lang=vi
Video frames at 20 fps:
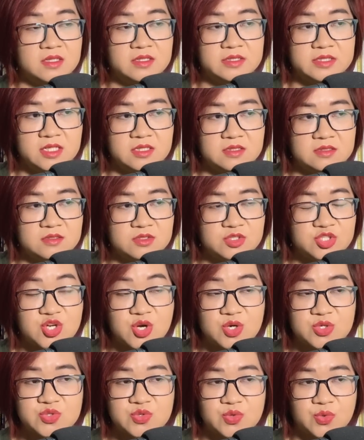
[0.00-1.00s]
Nhưng
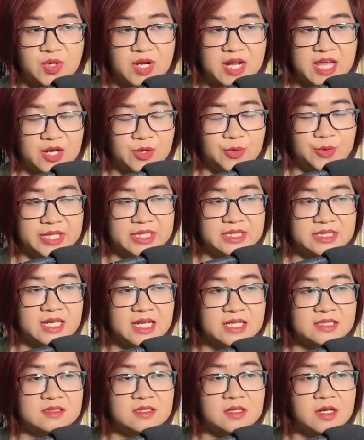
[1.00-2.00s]
cho dù là Huyền
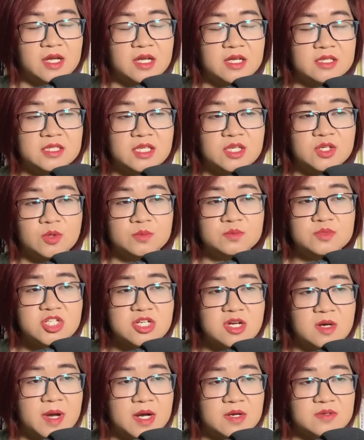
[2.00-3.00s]
Thanh thì cũng
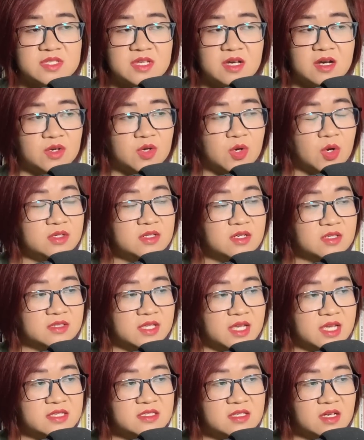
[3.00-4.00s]
chưa bao giờ có được
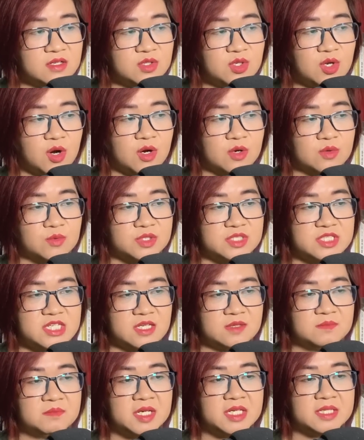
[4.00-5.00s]
thế giới nhỏ của
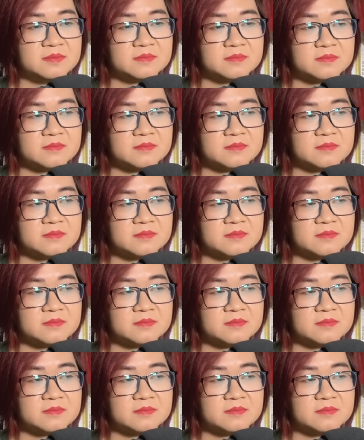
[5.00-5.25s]
chính mình.